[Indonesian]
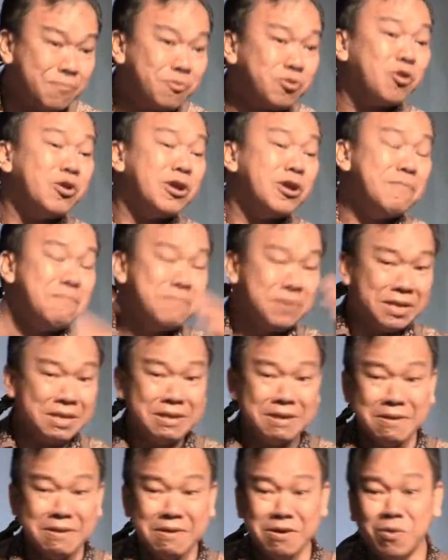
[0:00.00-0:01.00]
tahun lebih.
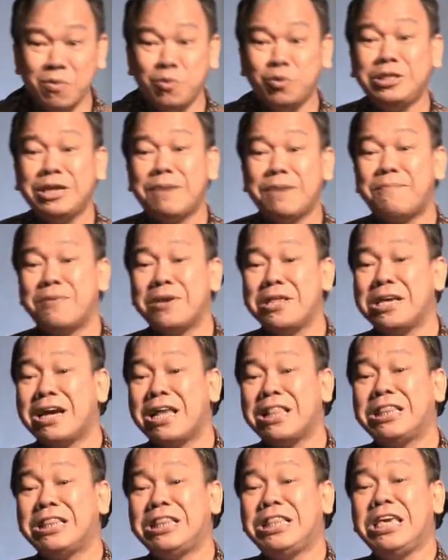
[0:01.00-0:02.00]
Usia
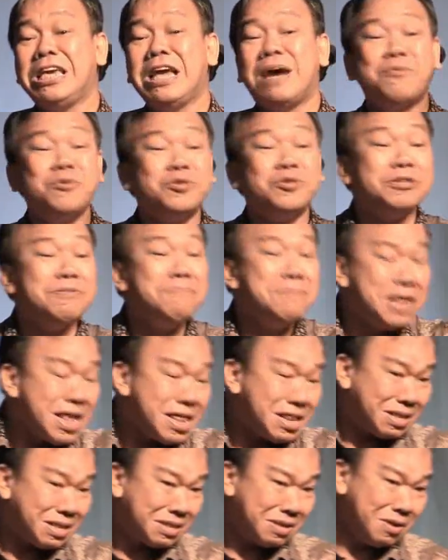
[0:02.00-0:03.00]
pernikahan
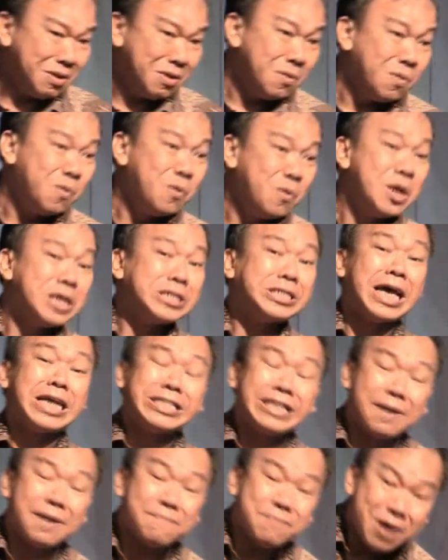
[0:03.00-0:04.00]
39. Udah saya
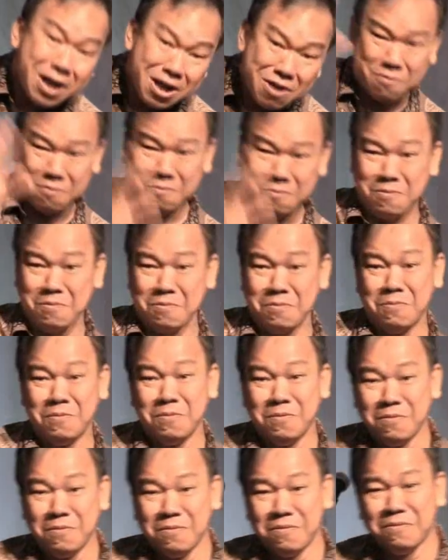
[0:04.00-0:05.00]
cap kau.
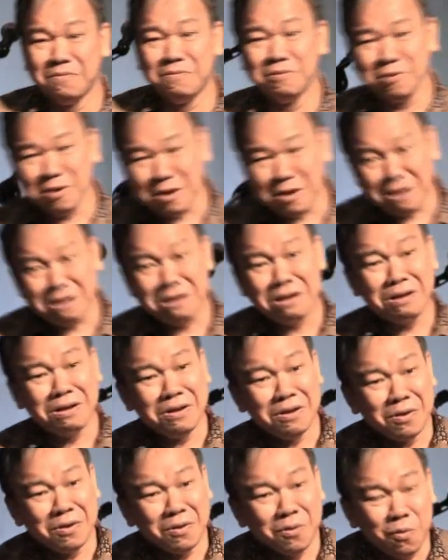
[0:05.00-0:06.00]
Ya,
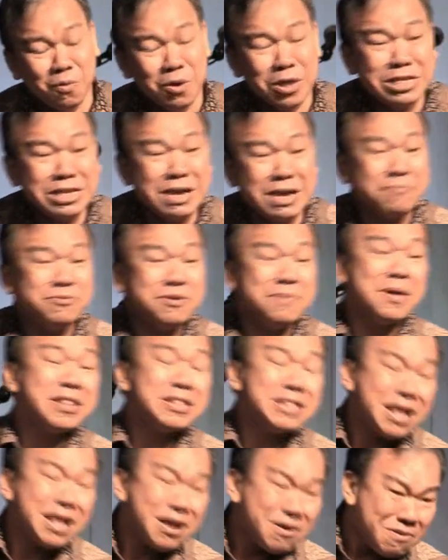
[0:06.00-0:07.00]
udah 39
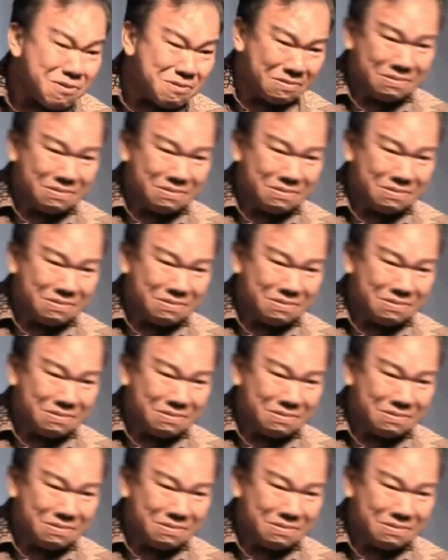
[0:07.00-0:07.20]
tahun.